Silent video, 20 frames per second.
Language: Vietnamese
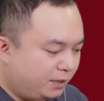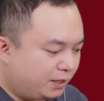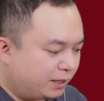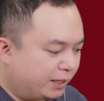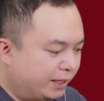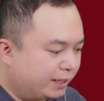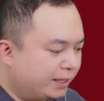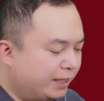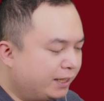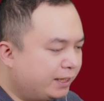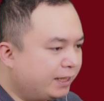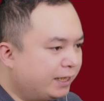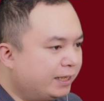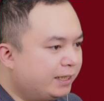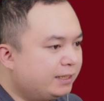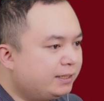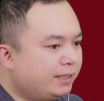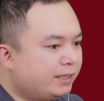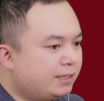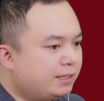cái cái
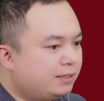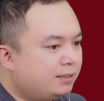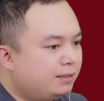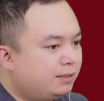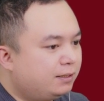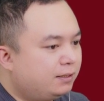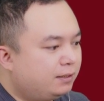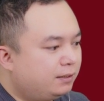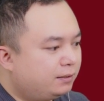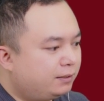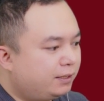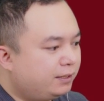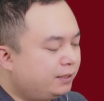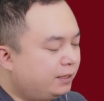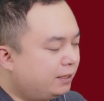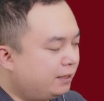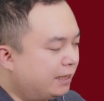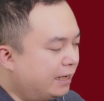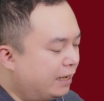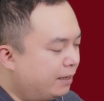cái tỷ cái
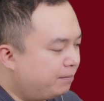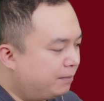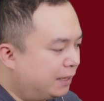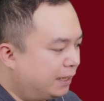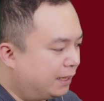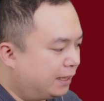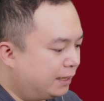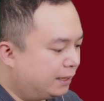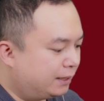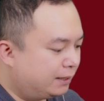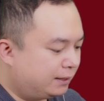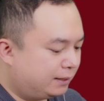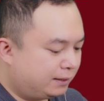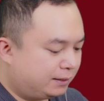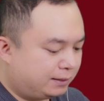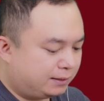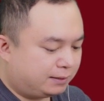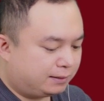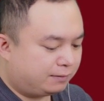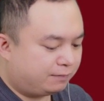tỷ lệ mà
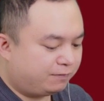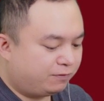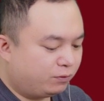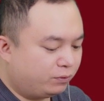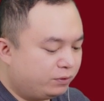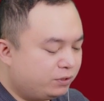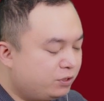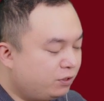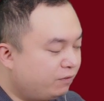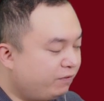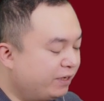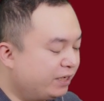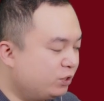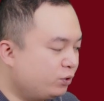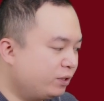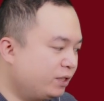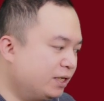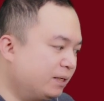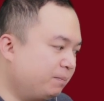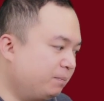vốn cho vay
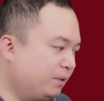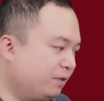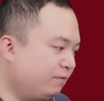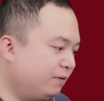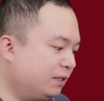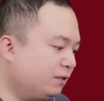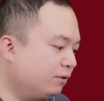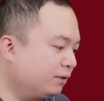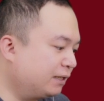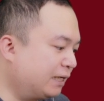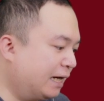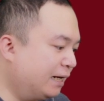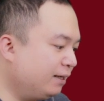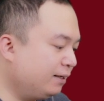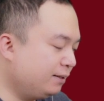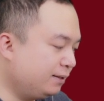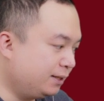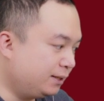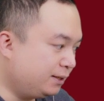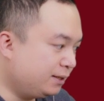doanh nghiệp nó vẫn còn khá
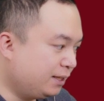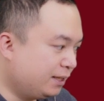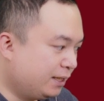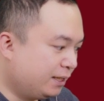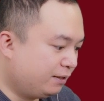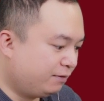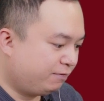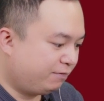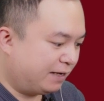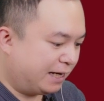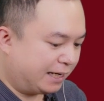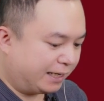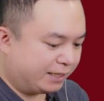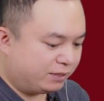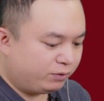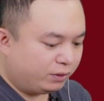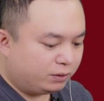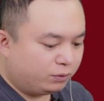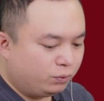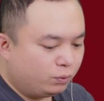là lớn và
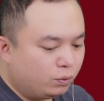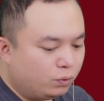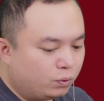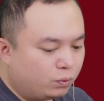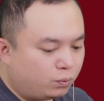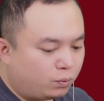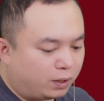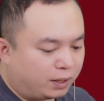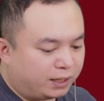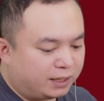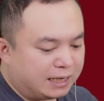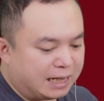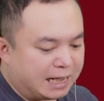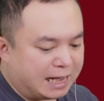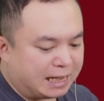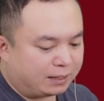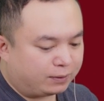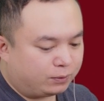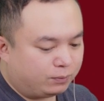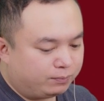cái doanh thu của ngân
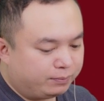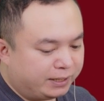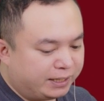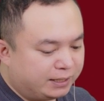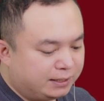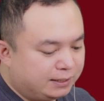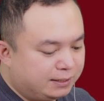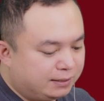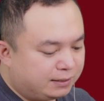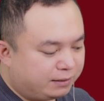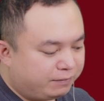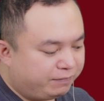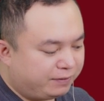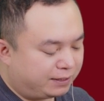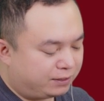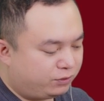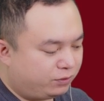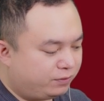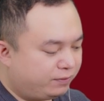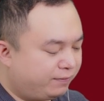hàng cũng đến từ cái
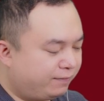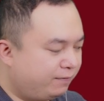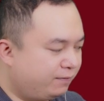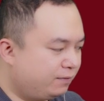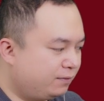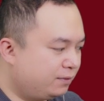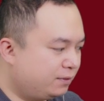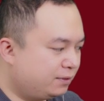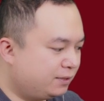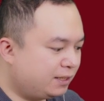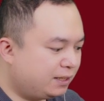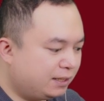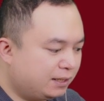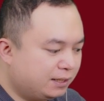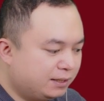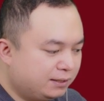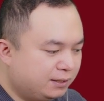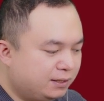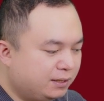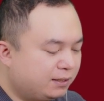việc cho rất
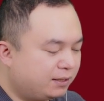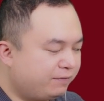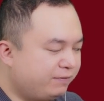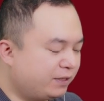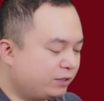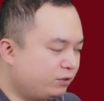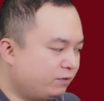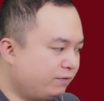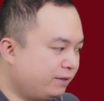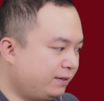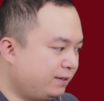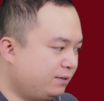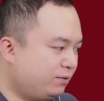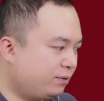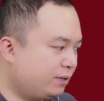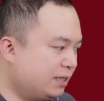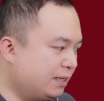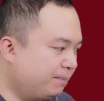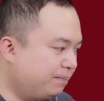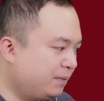lớn từ cái việc cho vay
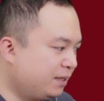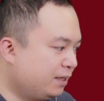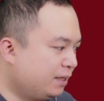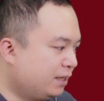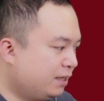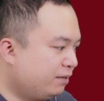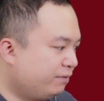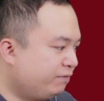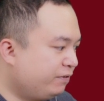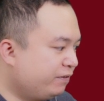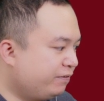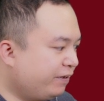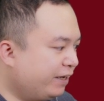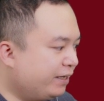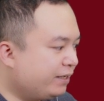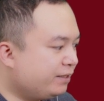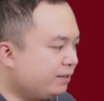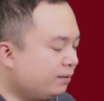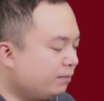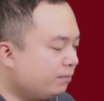doanh nghiệp vì vậy